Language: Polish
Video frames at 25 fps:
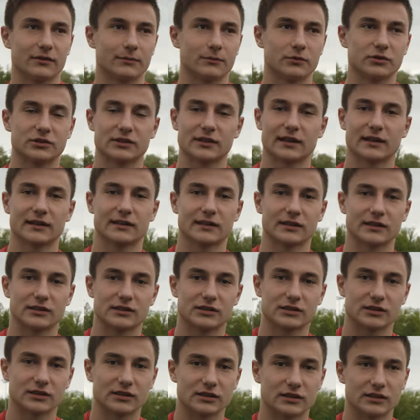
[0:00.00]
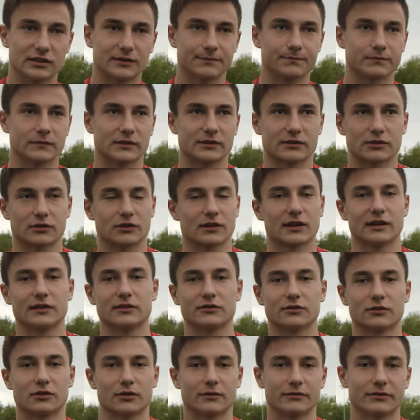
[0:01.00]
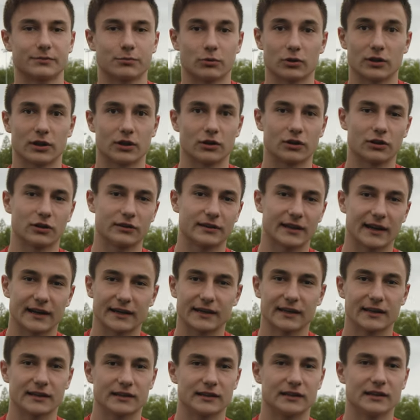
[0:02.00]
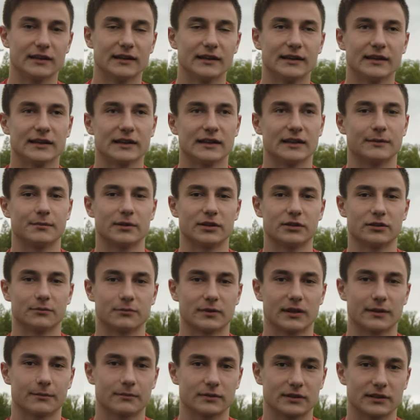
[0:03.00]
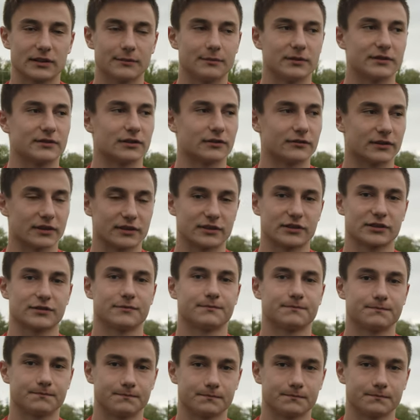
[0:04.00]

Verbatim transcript: wiem, może jakieś zorganizują wspólne oglądanie i, i będą nam kibicować.